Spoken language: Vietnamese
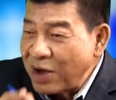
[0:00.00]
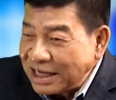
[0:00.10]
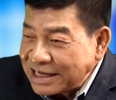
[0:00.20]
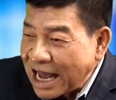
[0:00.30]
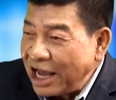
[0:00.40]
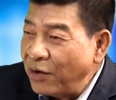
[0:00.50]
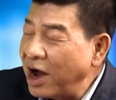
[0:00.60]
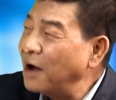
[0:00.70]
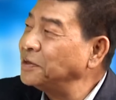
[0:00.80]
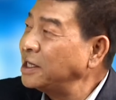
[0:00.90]
hòa giải
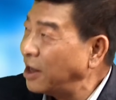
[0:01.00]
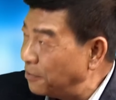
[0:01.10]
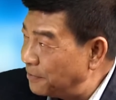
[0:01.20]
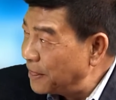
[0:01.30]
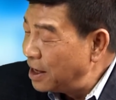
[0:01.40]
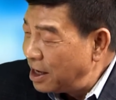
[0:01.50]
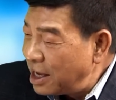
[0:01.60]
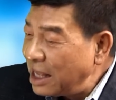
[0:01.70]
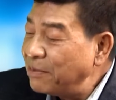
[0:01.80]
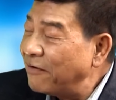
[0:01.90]
hòa hợp dân tộc
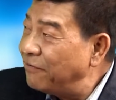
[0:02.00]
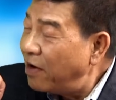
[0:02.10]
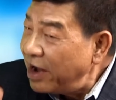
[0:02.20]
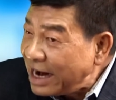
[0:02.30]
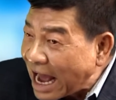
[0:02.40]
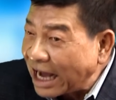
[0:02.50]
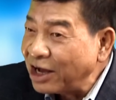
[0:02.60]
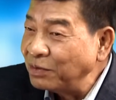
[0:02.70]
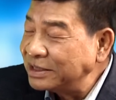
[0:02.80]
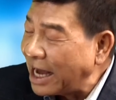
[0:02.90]
nhưng mà với đảng
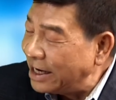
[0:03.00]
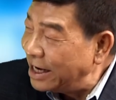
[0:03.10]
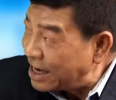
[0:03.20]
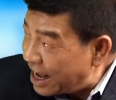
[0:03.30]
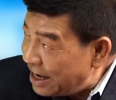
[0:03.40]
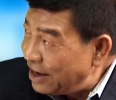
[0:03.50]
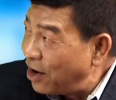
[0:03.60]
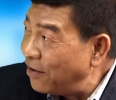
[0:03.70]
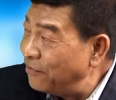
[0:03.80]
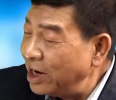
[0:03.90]
cộng sản hiện nay
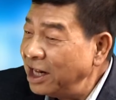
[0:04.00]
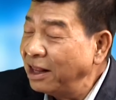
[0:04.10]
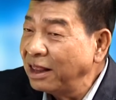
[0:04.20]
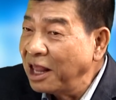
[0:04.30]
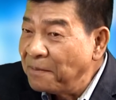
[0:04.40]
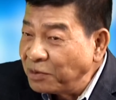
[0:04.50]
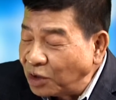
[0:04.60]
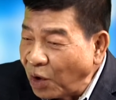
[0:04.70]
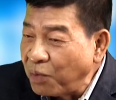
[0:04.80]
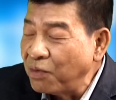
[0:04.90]
họ vẫn tiếp
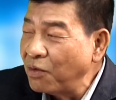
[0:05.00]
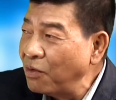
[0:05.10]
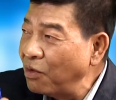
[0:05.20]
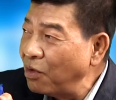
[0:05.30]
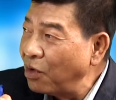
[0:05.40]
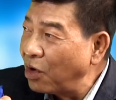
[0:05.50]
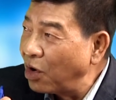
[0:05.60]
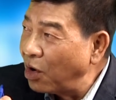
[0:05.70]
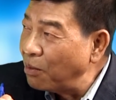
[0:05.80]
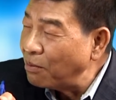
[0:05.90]
tục
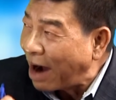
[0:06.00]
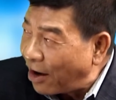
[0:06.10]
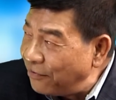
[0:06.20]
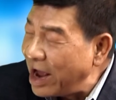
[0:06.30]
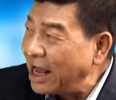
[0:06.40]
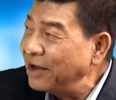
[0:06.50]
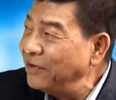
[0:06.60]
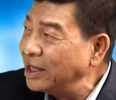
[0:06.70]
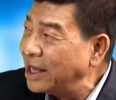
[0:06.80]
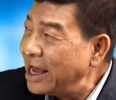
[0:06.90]
bảo vệ cái
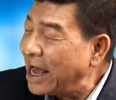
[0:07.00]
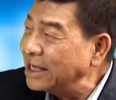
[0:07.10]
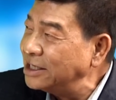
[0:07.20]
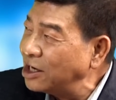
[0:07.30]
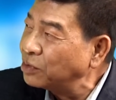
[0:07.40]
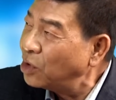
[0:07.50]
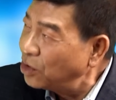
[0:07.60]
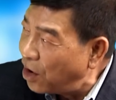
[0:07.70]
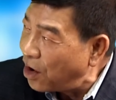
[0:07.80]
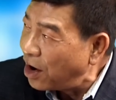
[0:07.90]
vị thế cai trị độc
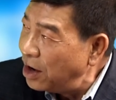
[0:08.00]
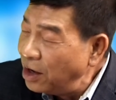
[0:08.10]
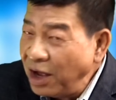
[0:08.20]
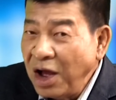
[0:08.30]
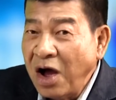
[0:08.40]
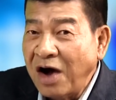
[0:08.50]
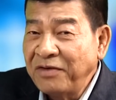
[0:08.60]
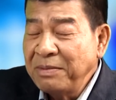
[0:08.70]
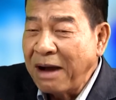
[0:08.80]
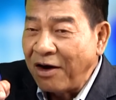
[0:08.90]
tôn của họ họ
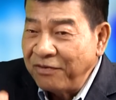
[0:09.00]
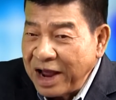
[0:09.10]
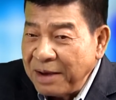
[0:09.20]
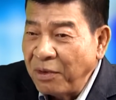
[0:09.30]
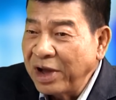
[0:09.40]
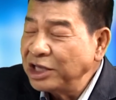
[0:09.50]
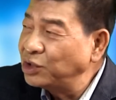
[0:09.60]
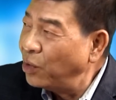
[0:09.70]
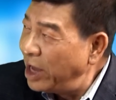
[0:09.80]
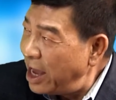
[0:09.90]
vẫn bảo vệ một cái
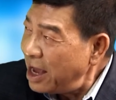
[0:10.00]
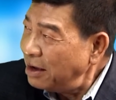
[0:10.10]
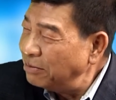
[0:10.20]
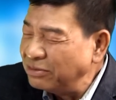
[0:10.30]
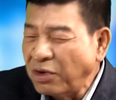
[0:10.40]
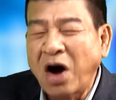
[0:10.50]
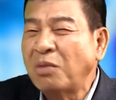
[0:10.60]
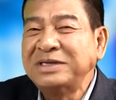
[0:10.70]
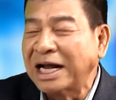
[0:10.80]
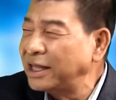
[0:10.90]
chủ nghĩa họ
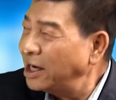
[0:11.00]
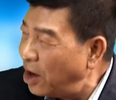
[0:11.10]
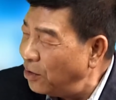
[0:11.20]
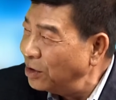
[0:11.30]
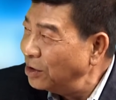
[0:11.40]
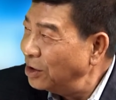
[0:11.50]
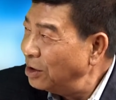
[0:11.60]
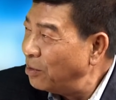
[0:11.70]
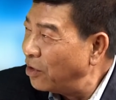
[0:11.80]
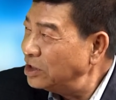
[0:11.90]
cũng chẳng tin đâu
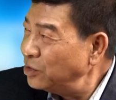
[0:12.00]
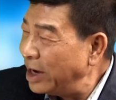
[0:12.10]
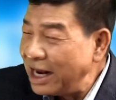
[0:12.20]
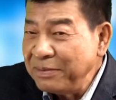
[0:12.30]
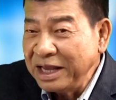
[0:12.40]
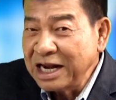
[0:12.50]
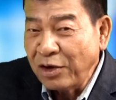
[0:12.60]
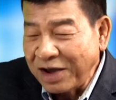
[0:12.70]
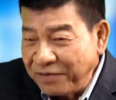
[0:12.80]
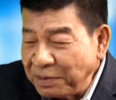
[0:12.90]
một cái chủ nghĩa đã bị nhân
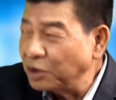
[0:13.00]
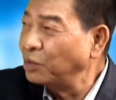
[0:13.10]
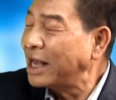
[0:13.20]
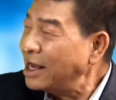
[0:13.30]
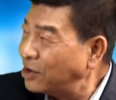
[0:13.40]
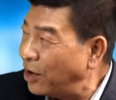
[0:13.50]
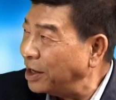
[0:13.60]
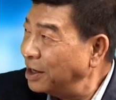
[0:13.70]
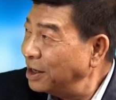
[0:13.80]
loại vứt vào thùng rác rồi